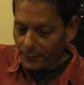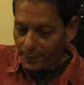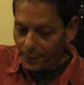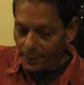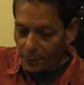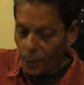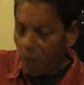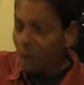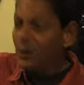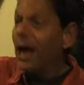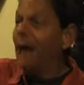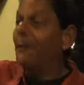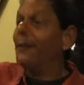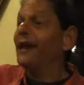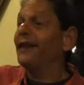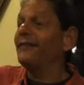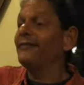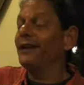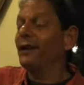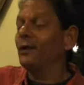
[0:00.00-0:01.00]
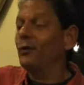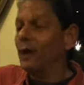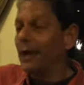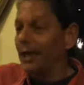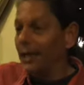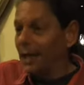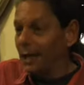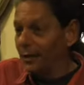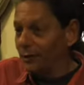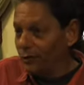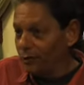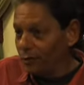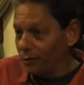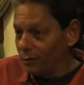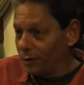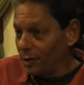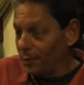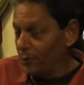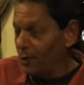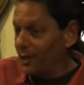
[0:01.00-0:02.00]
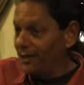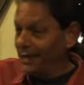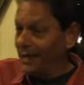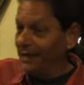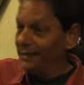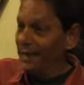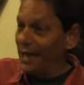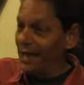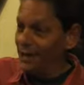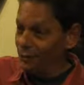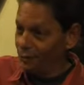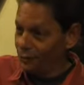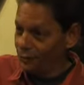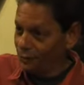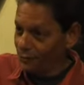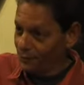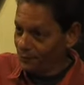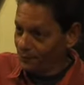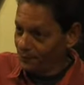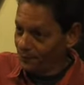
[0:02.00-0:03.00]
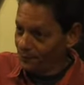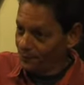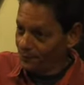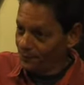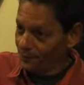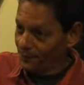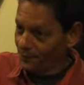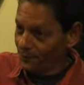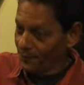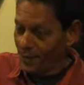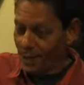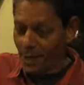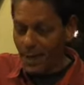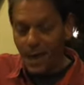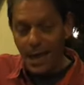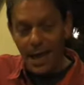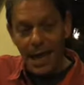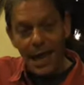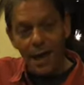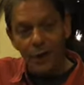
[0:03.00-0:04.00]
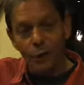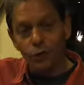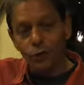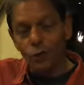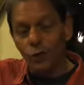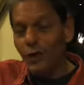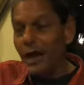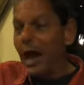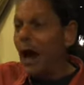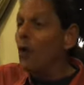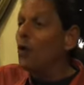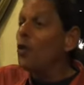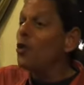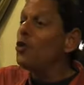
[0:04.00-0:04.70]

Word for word: Nie tylko działali w takim charakterze. Pojawili się znowu w telewizji po 30 latach przerwy.